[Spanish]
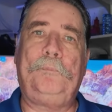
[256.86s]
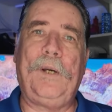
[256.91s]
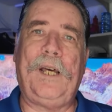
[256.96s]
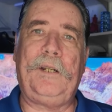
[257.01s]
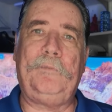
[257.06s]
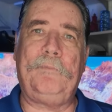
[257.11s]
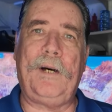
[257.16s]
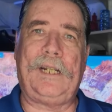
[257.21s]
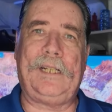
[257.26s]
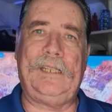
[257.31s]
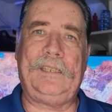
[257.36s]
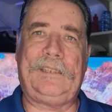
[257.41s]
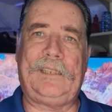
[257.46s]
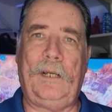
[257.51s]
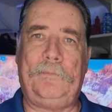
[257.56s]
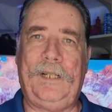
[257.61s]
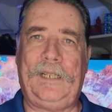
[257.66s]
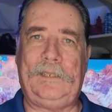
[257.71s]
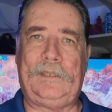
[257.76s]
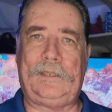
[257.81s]

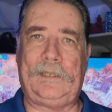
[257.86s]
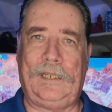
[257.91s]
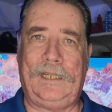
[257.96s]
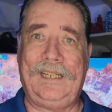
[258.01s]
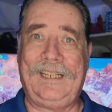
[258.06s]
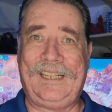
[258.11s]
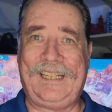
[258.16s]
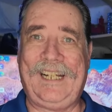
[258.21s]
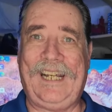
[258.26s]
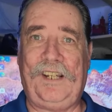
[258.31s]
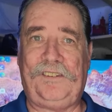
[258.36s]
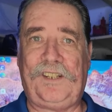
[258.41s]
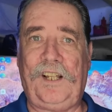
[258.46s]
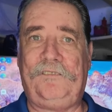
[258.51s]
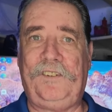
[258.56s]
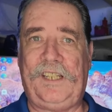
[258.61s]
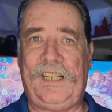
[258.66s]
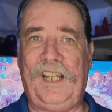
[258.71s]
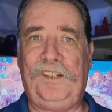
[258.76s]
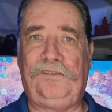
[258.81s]
permanentemente, que es
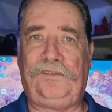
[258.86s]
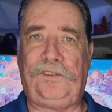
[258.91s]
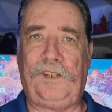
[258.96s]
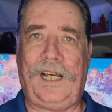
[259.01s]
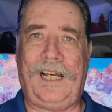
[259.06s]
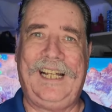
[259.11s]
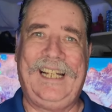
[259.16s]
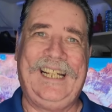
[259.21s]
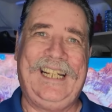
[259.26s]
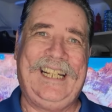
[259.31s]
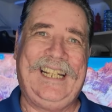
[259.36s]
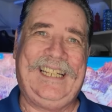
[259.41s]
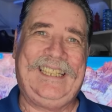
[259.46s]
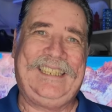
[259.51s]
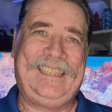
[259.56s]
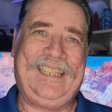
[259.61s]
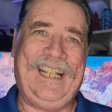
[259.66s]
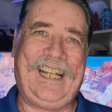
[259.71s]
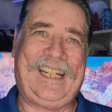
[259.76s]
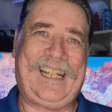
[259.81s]
evidencia
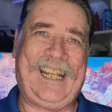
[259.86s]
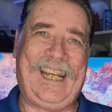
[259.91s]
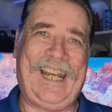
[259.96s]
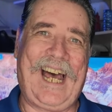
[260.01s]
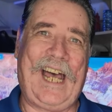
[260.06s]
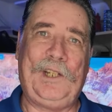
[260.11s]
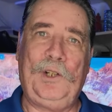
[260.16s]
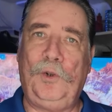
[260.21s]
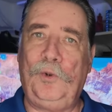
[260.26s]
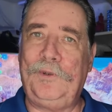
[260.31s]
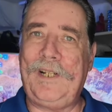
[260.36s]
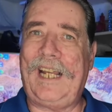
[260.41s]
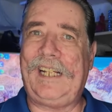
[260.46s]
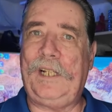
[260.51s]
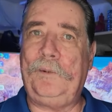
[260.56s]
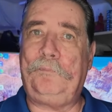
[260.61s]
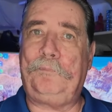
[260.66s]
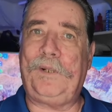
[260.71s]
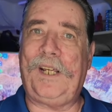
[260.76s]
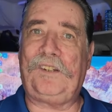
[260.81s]
de que hay una
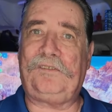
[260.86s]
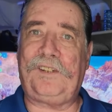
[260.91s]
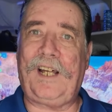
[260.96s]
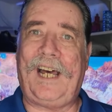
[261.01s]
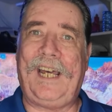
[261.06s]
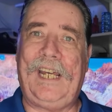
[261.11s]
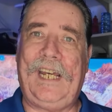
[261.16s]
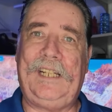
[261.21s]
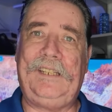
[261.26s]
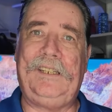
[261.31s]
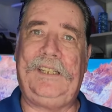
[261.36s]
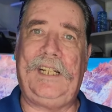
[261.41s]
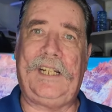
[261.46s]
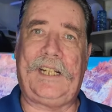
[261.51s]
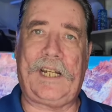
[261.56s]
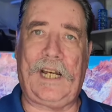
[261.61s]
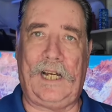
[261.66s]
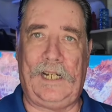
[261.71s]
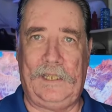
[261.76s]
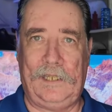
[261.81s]
limpieza
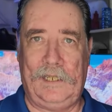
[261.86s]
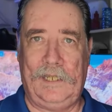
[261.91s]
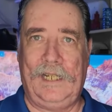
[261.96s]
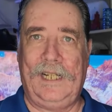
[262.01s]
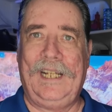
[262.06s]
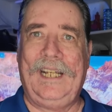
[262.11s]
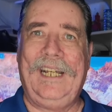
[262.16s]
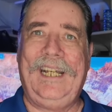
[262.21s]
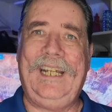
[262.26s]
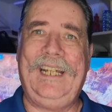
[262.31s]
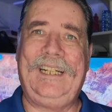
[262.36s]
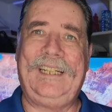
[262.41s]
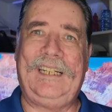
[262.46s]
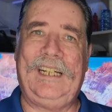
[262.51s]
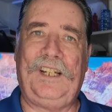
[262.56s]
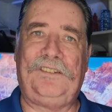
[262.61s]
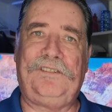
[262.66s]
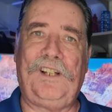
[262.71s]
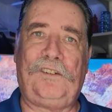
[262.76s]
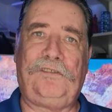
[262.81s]
étnica
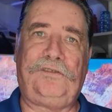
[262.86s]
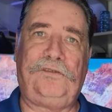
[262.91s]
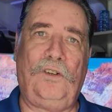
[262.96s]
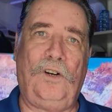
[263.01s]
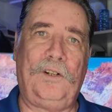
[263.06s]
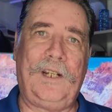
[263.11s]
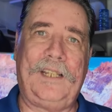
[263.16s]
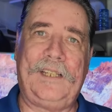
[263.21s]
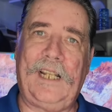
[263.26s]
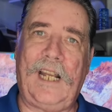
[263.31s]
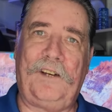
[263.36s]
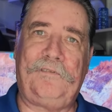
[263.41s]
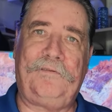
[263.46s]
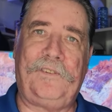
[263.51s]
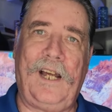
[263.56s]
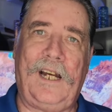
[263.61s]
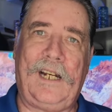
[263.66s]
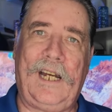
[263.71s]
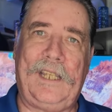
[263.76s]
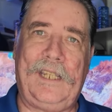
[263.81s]
en esa zona de la
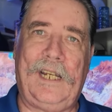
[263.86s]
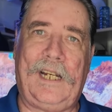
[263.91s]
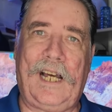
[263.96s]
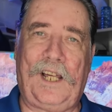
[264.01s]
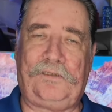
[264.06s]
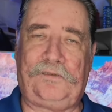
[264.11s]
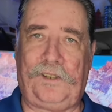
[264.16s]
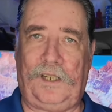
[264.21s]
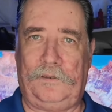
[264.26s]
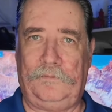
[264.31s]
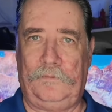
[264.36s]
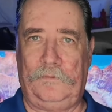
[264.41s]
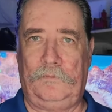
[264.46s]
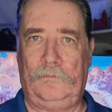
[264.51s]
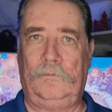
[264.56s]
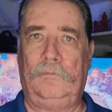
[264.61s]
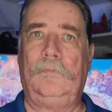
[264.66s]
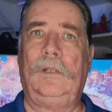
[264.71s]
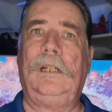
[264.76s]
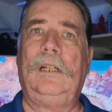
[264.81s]
franja de Gaza,
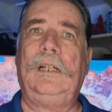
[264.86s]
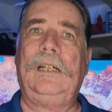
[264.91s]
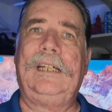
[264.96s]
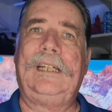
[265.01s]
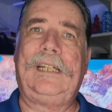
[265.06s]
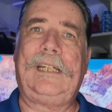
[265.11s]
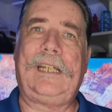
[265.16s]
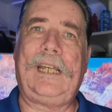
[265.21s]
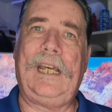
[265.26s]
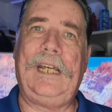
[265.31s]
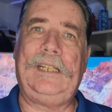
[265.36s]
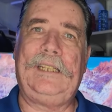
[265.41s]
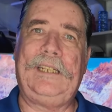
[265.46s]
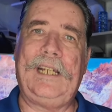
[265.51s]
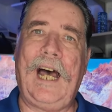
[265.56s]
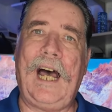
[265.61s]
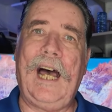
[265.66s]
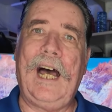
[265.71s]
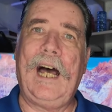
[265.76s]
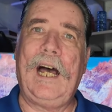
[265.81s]
que
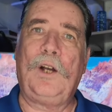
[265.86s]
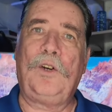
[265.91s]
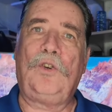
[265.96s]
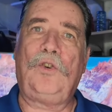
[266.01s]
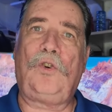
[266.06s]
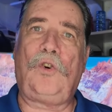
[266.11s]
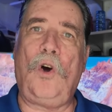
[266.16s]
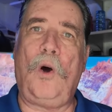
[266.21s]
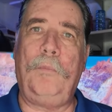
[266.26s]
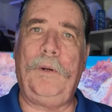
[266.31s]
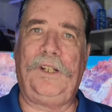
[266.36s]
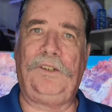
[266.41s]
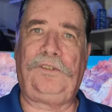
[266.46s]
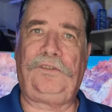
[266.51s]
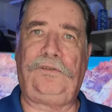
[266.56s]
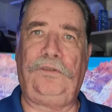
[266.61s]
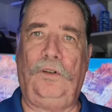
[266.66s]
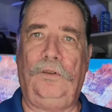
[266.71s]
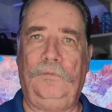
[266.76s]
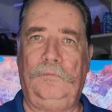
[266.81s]
ya
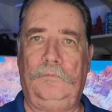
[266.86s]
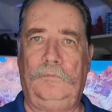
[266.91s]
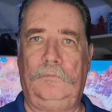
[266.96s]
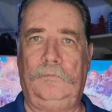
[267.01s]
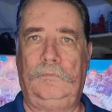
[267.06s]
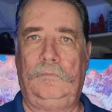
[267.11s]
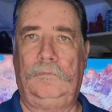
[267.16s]
comenzó.